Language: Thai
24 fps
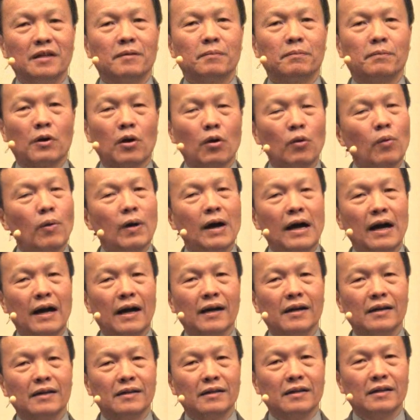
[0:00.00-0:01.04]
เพราะว่า
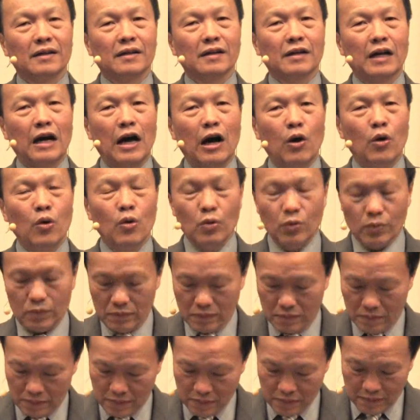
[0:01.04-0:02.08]
เขา
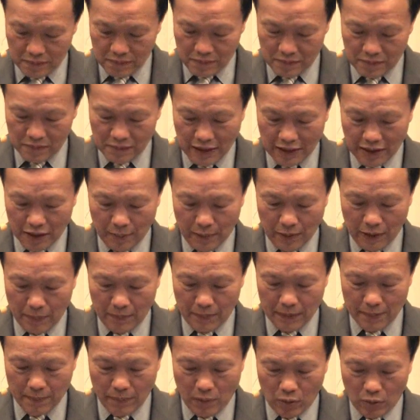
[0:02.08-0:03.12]
อย่างที่พระกัม
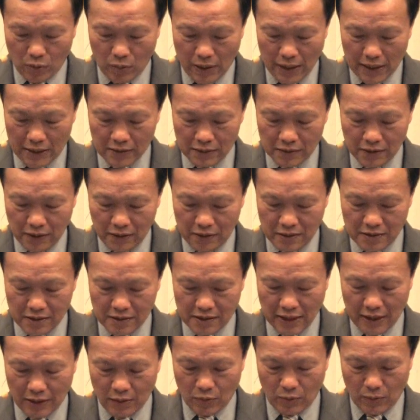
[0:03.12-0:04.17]
ภีบอกว่ายึด
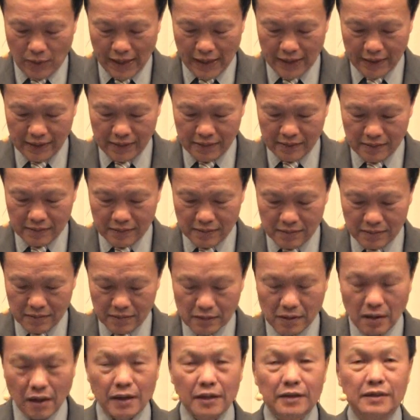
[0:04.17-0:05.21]
สิ่งไว้
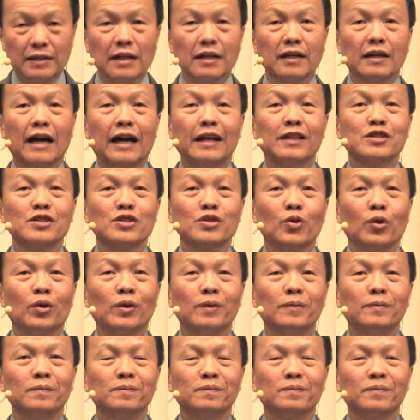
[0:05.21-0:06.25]
ก็เลยยิ่งขัดสน
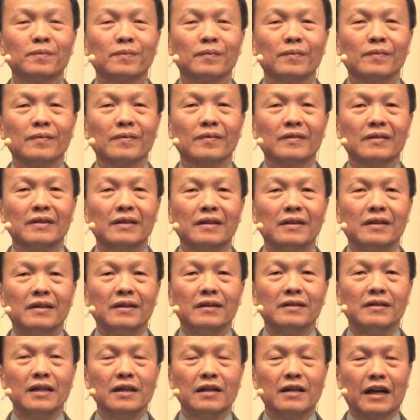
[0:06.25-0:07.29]

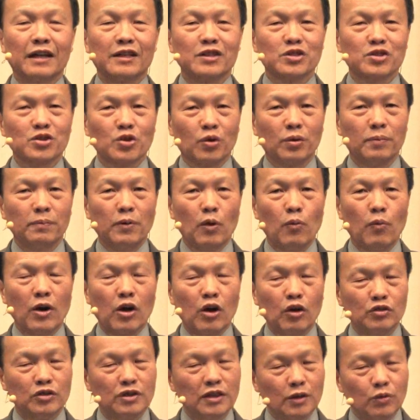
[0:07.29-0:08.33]
ที่ขัดสนเพราะว่า
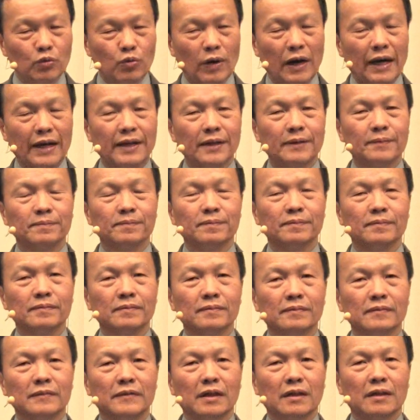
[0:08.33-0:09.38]
เขายึดไว้
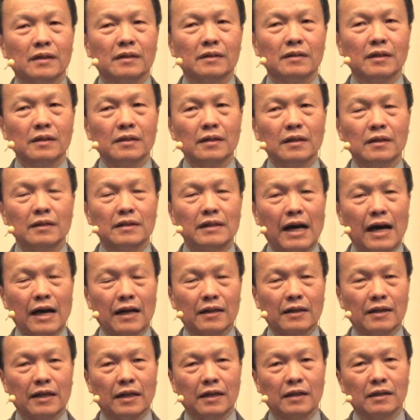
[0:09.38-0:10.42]
ถ้าท่านอยาก
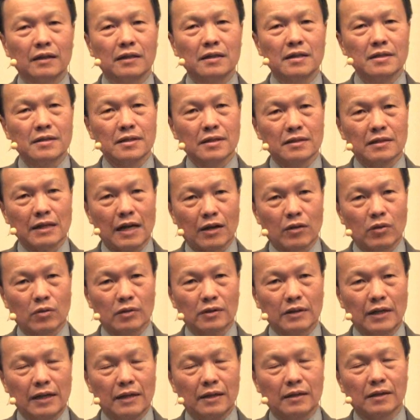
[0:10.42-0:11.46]
เห็นคริสตจักรของ
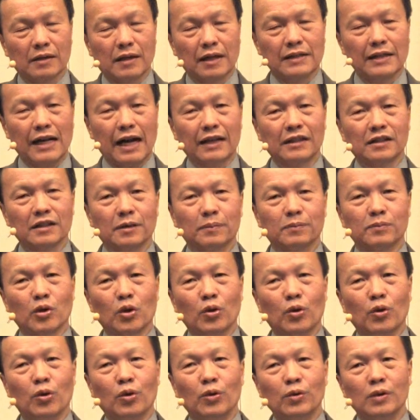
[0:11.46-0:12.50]
ท่านขยายเติบโต
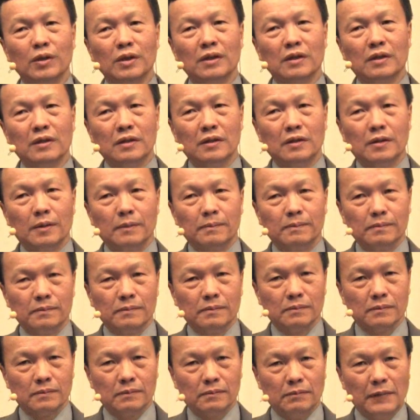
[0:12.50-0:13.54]

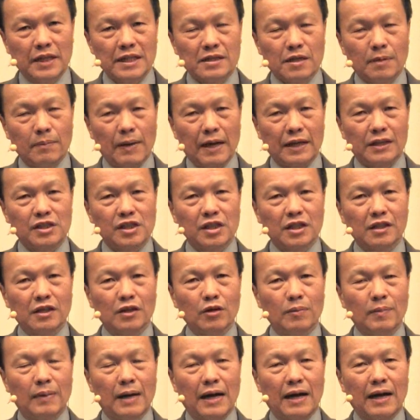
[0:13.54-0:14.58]
มีสมาชิกเข้า
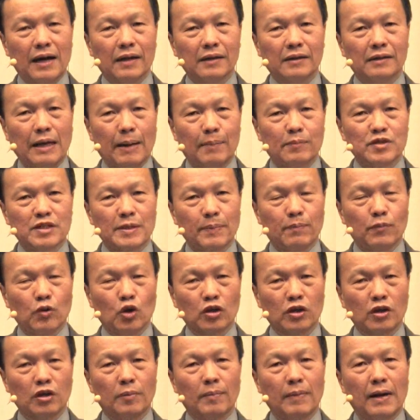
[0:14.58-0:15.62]
มานำสิบรถ
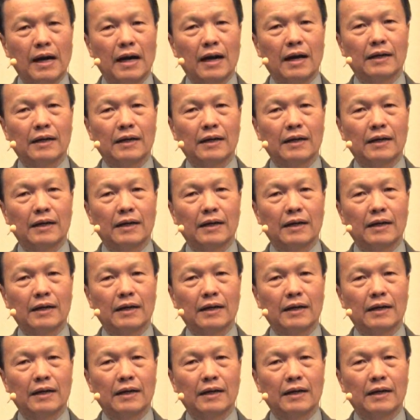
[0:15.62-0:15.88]
เข้ามา